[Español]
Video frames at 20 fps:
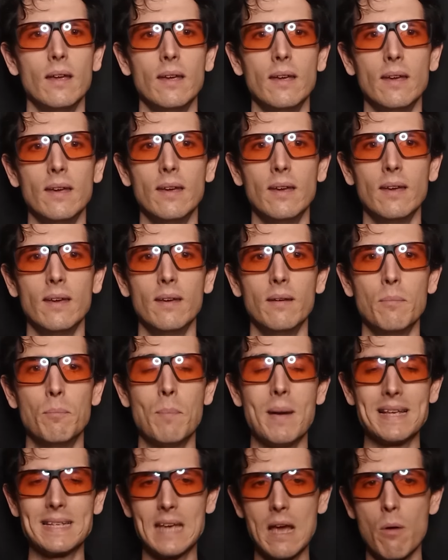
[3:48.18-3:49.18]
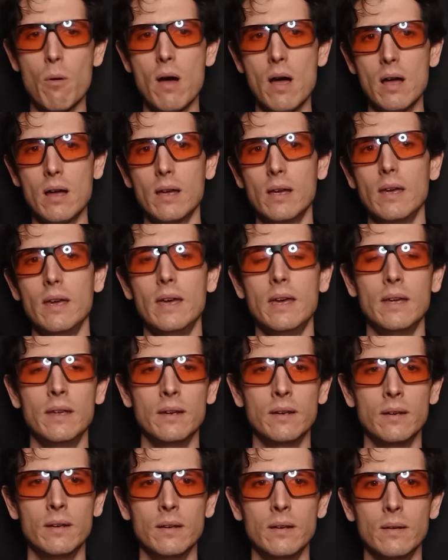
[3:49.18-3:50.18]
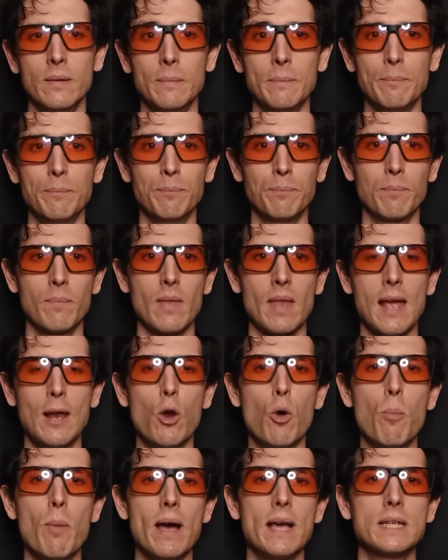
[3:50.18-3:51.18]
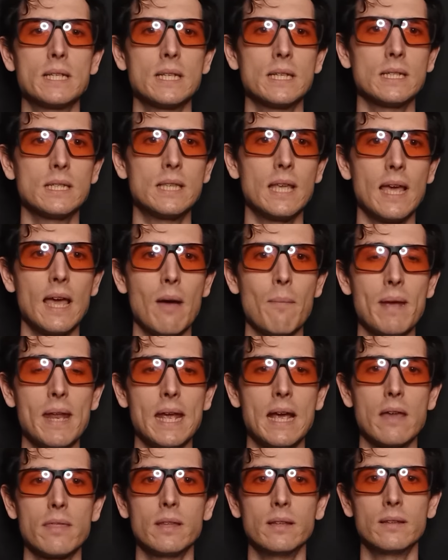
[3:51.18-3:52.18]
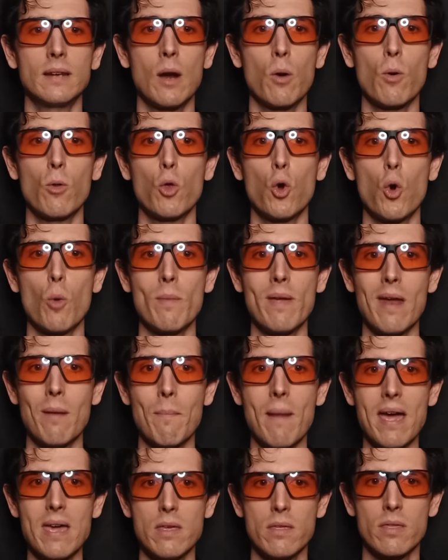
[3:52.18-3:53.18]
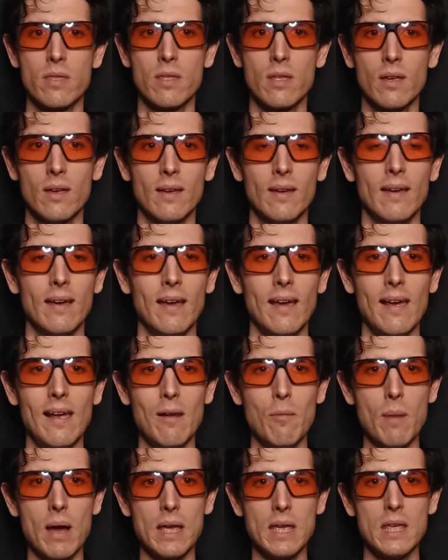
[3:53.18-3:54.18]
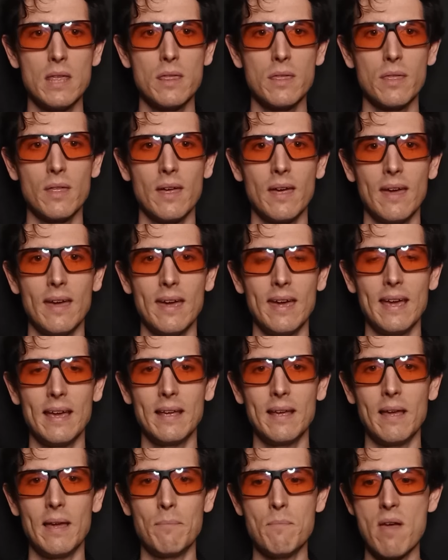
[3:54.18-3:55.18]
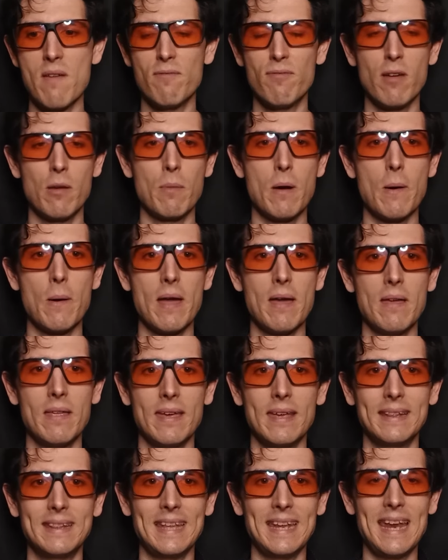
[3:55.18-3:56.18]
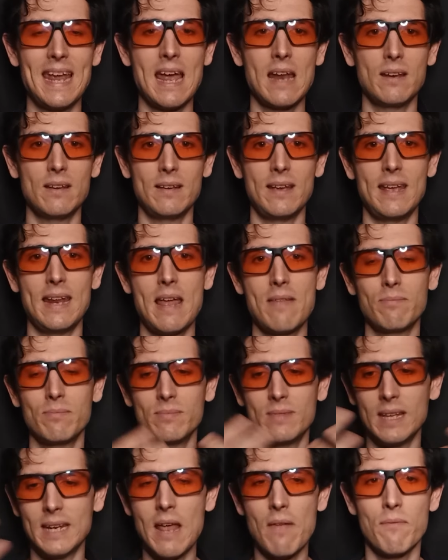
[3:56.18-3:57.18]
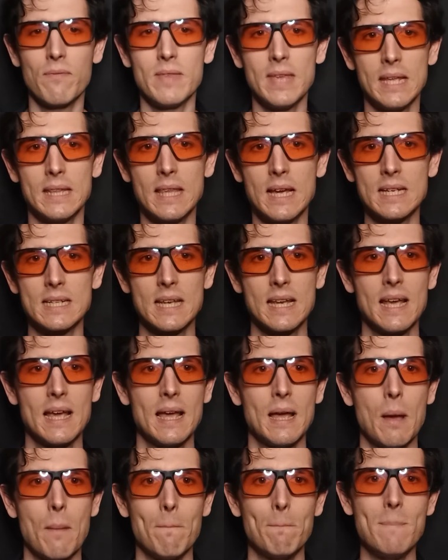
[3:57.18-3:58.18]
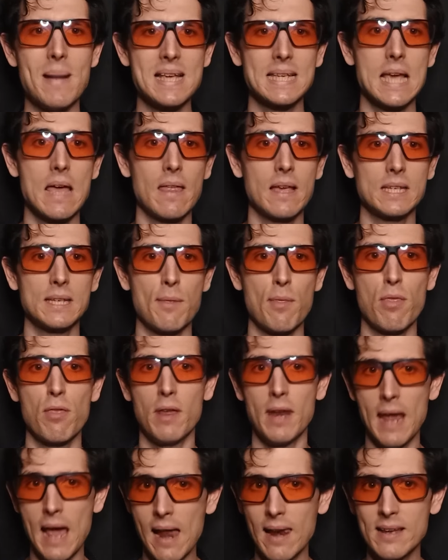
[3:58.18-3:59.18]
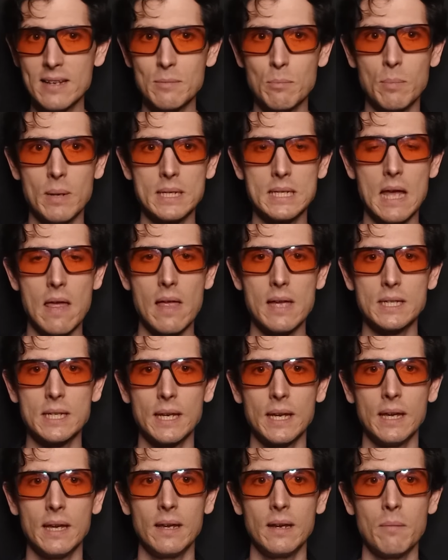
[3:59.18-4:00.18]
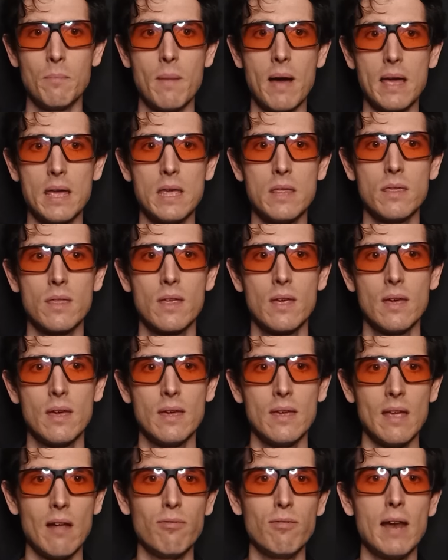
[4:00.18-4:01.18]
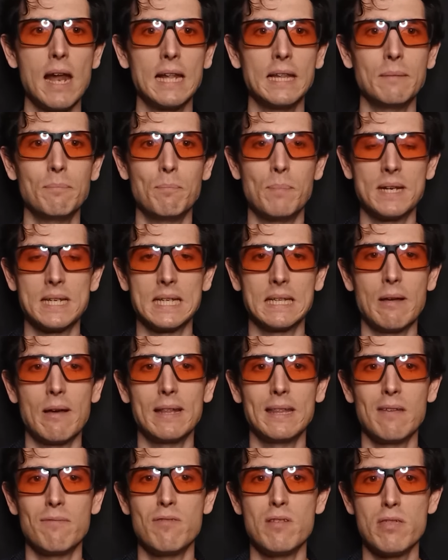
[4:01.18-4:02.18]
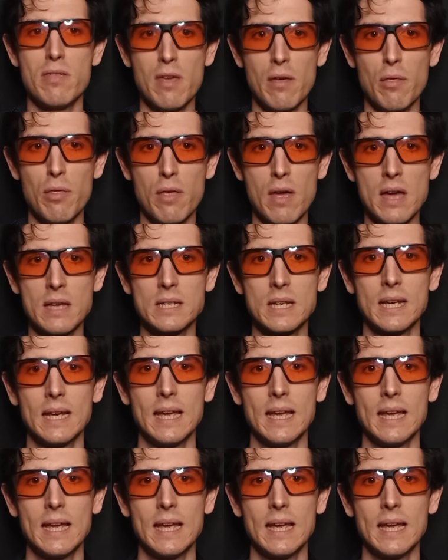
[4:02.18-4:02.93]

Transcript: eh, pasaba en, los países de América Central cuando comían maíz. El maíz eh, tenían, eran, tenían dietas basadas en cereales, basadas en maíz, y al final presentaban deficiencias